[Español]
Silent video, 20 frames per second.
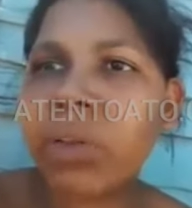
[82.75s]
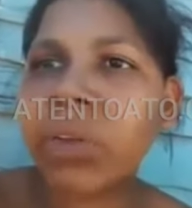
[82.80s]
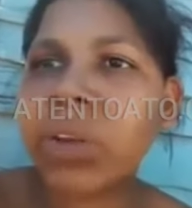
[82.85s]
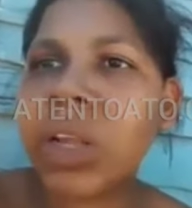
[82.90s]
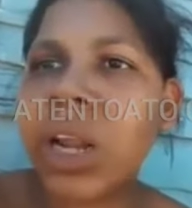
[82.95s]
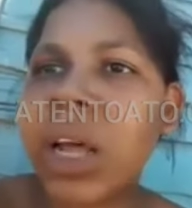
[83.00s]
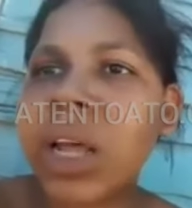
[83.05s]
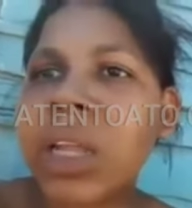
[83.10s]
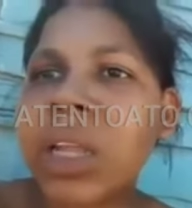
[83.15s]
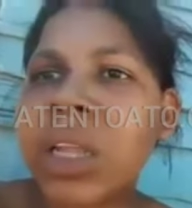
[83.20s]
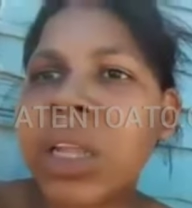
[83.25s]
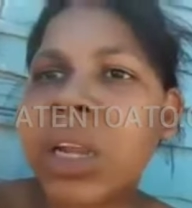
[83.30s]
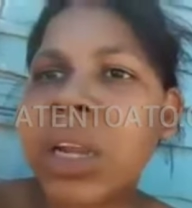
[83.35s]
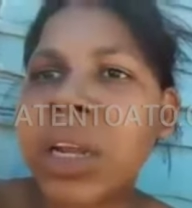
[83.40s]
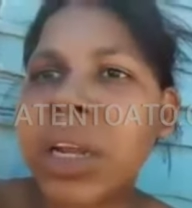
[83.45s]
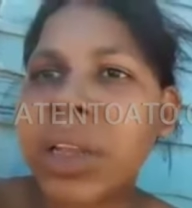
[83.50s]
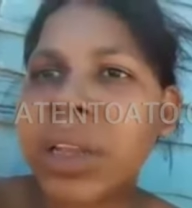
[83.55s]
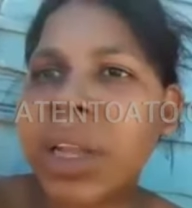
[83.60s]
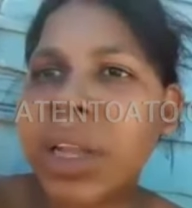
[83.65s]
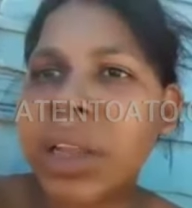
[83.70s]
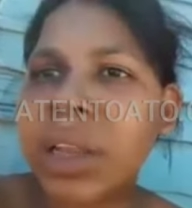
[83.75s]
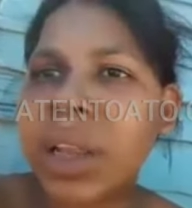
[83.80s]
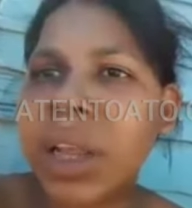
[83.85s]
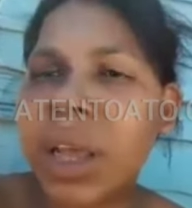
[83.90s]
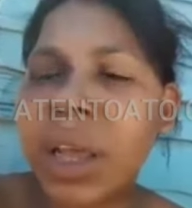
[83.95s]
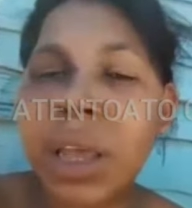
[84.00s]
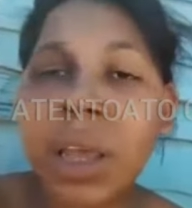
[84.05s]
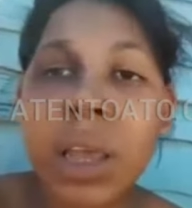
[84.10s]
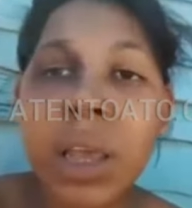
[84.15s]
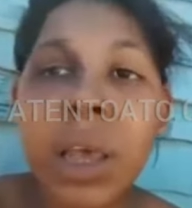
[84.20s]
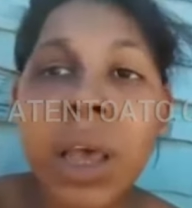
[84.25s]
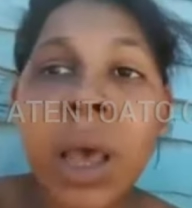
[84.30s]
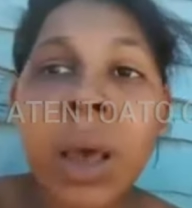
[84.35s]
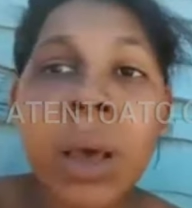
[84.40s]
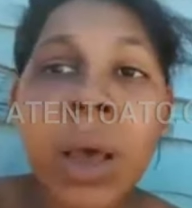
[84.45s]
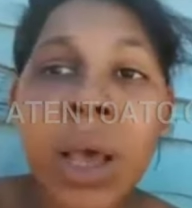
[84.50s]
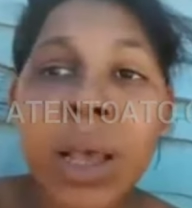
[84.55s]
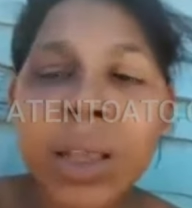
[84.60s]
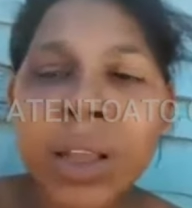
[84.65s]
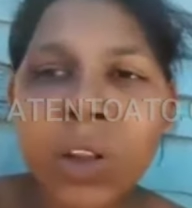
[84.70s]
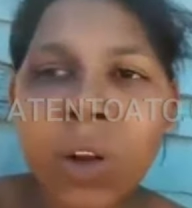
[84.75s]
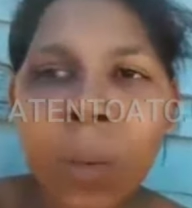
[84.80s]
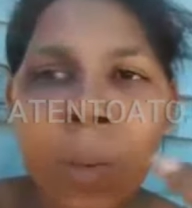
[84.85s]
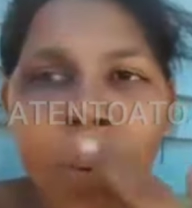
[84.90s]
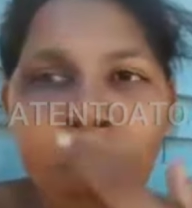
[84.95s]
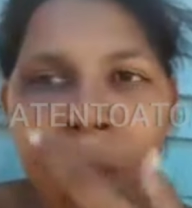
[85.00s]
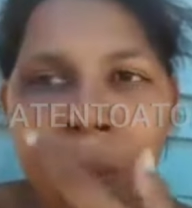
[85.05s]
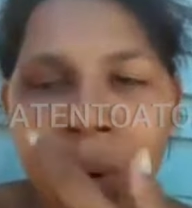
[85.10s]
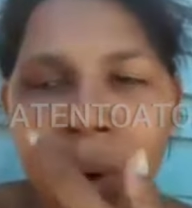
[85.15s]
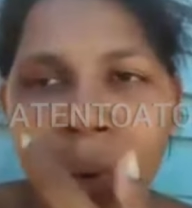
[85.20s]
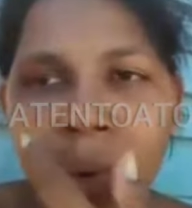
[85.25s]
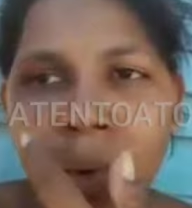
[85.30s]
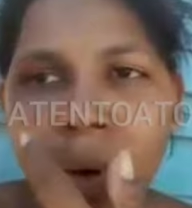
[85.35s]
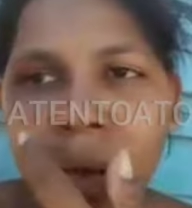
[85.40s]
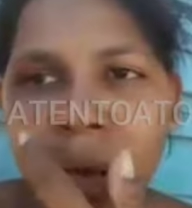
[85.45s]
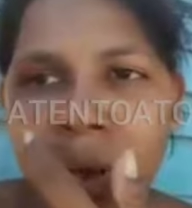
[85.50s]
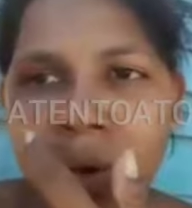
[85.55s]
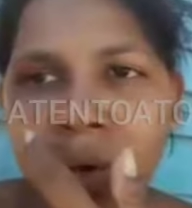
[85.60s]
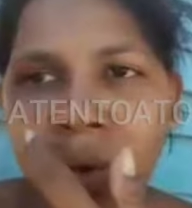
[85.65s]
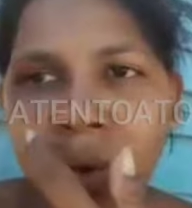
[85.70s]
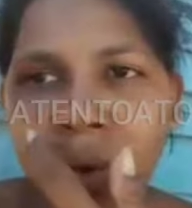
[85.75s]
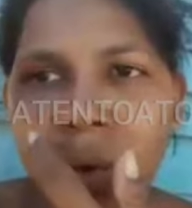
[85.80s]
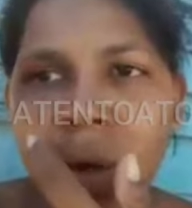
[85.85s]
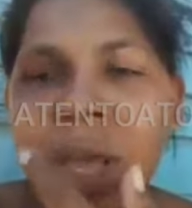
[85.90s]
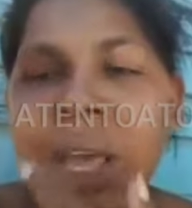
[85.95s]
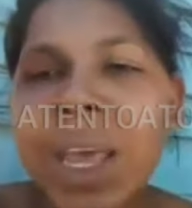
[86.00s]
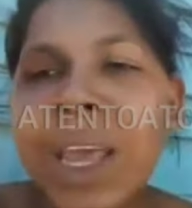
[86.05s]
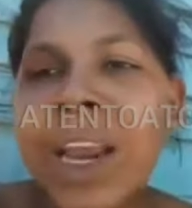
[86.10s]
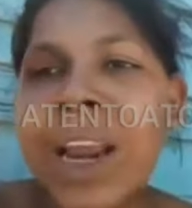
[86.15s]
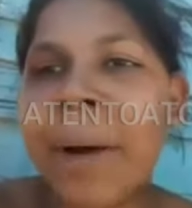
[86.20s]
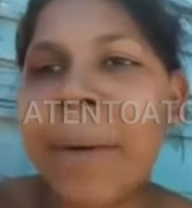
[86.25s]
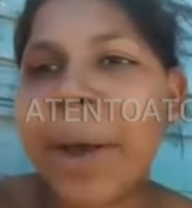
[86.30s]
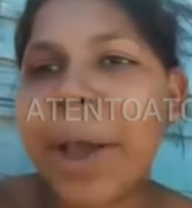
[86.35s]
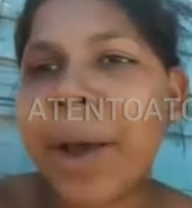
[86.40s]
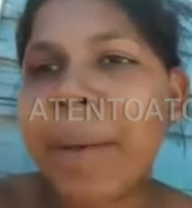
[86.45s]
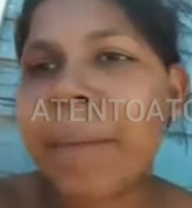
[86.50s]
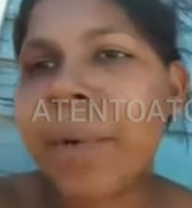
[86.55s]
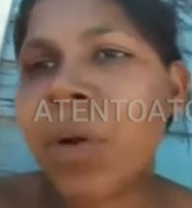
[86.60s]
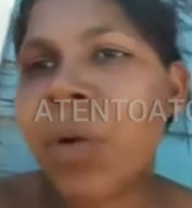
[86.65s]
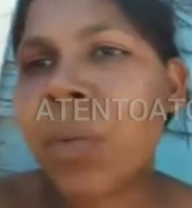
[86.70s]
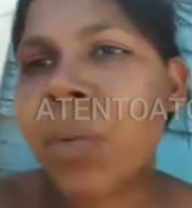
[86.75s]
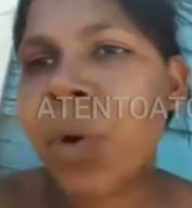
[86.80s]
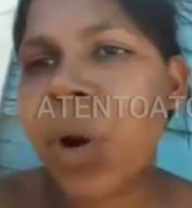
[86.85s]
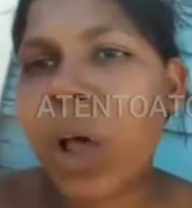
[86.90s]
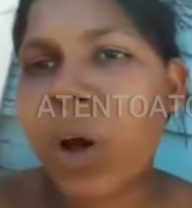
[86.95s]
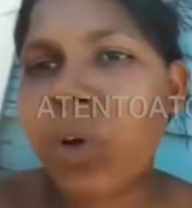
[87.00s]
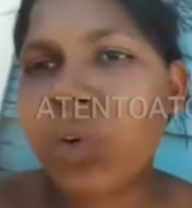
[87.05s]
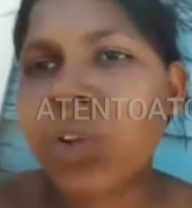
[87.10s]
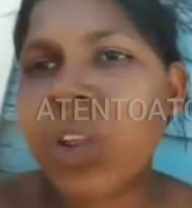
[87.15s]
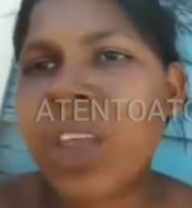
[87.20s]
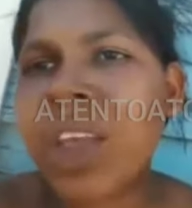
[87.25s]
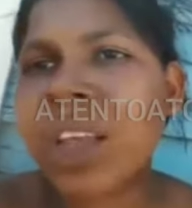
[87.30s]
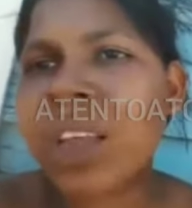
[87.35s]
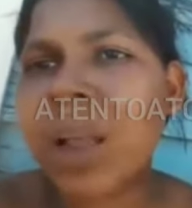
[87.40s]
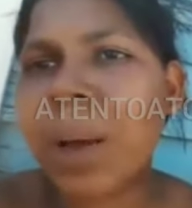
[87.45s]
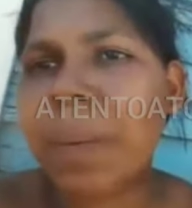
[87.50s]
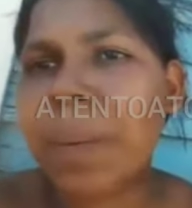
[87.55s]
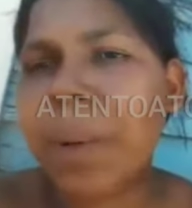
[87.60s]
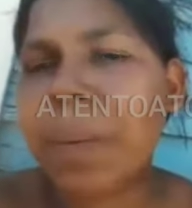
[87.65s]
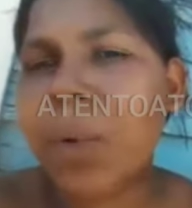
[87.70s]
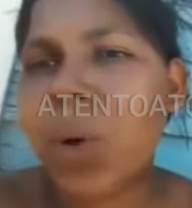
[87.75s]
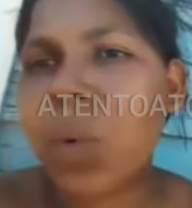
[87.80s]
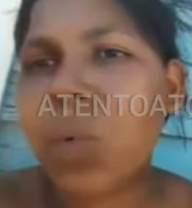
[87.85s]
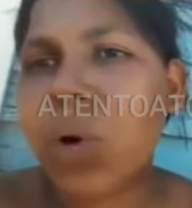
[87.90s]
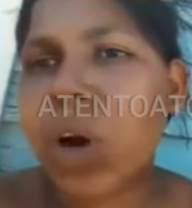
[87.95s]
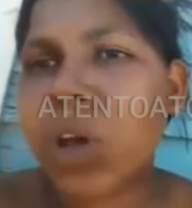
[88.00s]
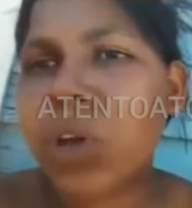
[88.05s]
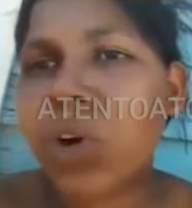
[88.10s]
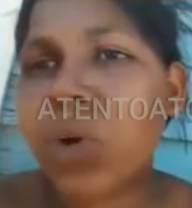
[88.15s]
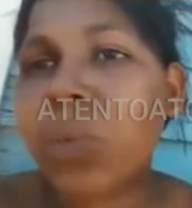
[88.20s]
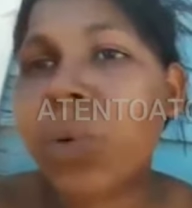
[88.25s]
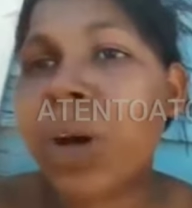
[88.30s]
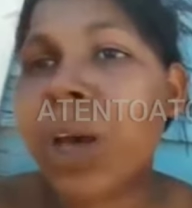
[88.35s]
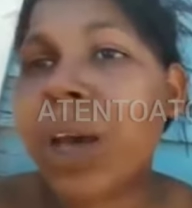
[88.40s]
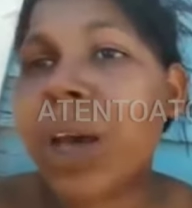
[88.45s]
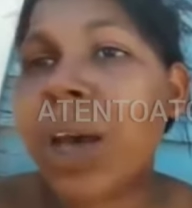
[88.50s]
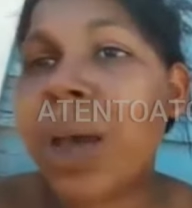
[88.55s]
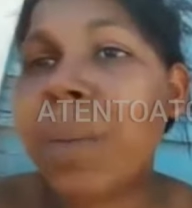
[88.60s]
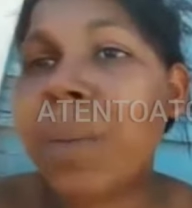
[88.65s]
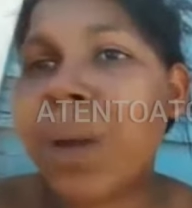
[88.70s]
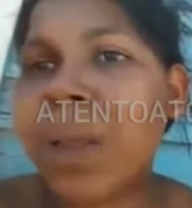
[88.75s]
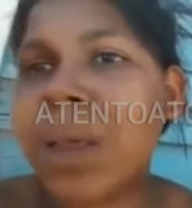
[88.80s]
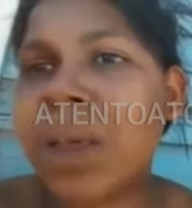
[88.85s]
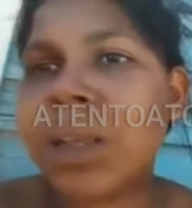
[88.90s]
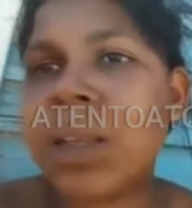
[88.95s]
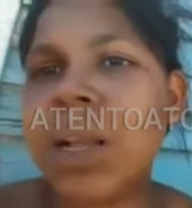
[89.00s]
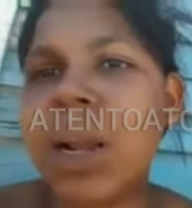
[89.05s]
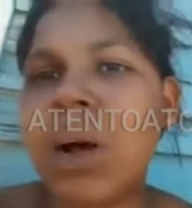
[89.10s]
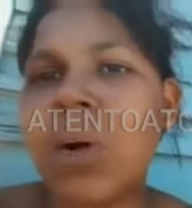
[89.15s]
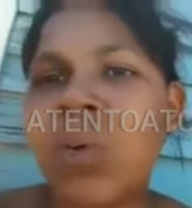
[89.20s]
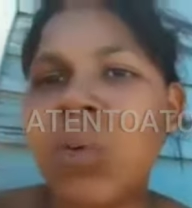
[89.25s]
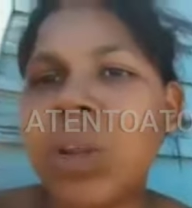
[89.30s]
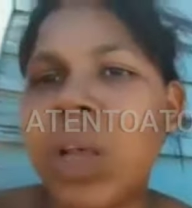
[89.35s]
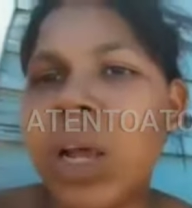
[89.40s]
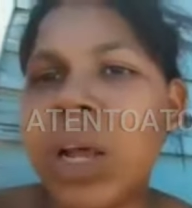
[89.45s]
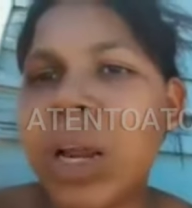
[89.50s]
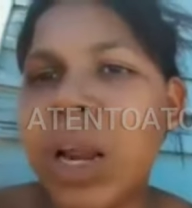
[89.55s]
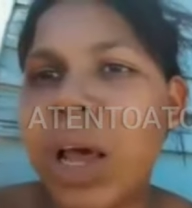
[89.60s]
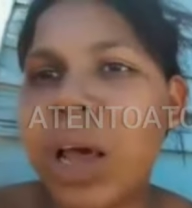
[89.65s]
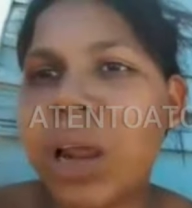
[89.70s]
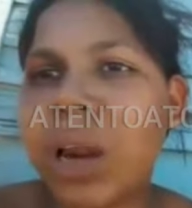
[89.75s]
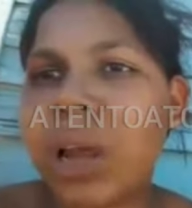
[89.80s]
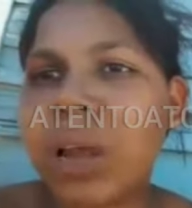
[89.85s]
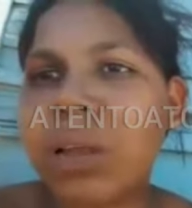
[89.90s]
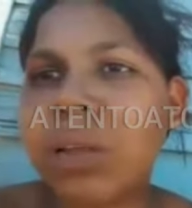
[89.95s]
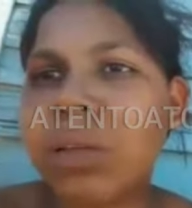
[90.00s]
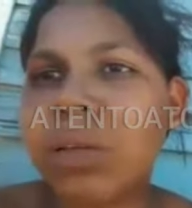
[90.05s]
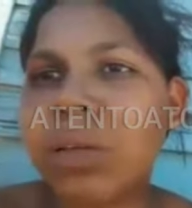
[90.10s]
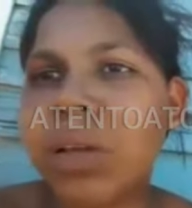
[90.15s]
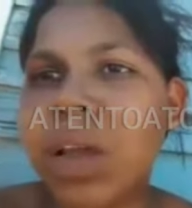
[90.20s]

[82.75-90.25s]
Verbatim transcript: Entonces la gente tiene que entender. Ese trompón me lo busqué yo. Y la vez que me rompió la costilla también me lo busqué yo, porque es que él me dice la cosa clara.